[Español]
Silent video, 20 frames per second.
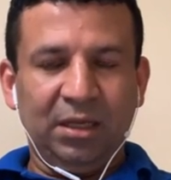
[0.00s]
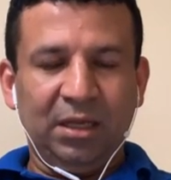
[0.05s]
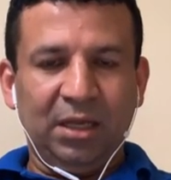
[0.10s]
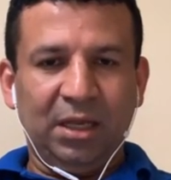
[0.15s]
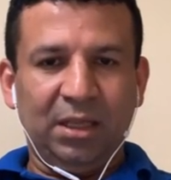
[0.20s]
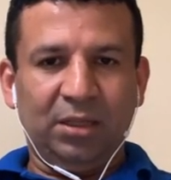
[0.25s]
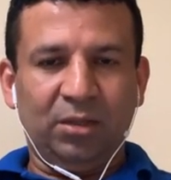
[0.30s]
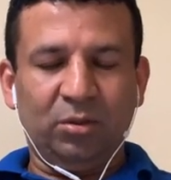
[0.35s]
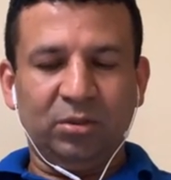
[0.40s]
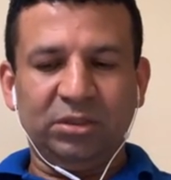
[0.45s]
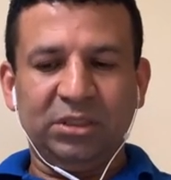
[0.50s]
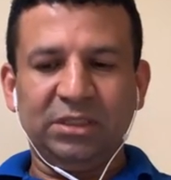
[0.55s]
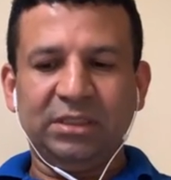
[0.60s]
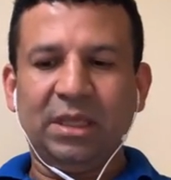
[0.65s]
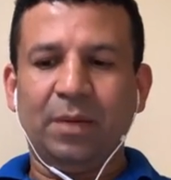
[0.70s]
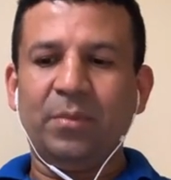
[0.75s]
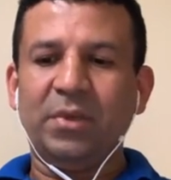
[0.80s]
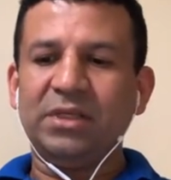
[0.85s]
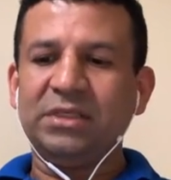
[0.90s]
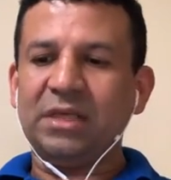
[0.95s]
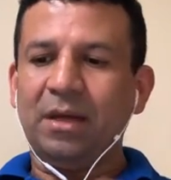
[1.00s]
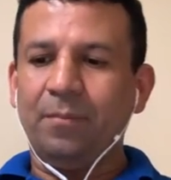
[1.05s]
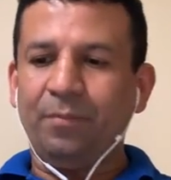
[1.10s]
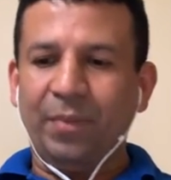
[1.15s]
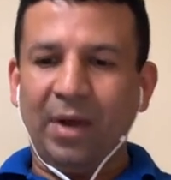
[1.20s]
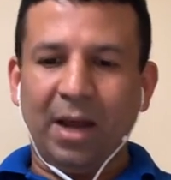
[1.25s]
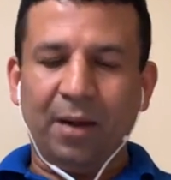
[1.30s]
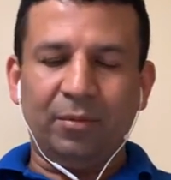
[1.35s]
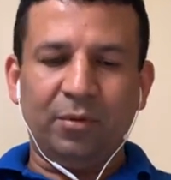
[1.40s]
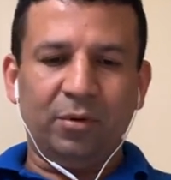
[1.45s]
Entonces también San
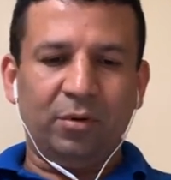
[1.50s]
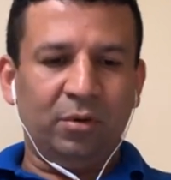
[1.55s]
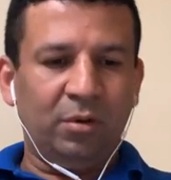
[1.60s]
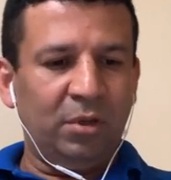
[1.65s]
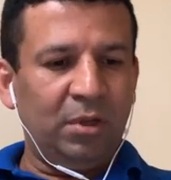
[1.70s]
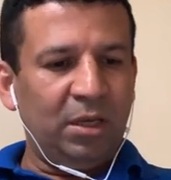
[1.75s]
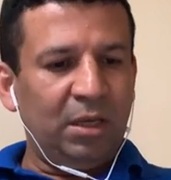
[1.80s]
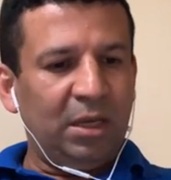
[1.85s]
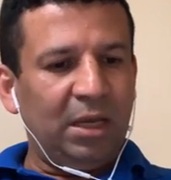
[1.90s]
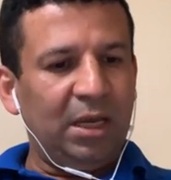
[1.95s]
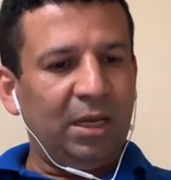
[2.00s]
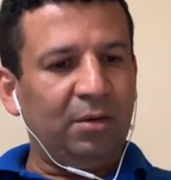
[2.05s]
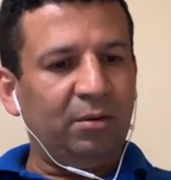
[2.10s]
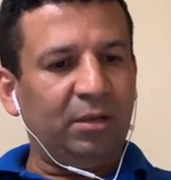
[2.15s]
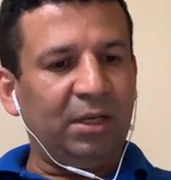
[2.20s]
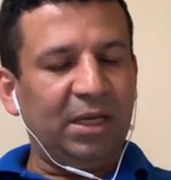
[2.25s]
Pablo en lo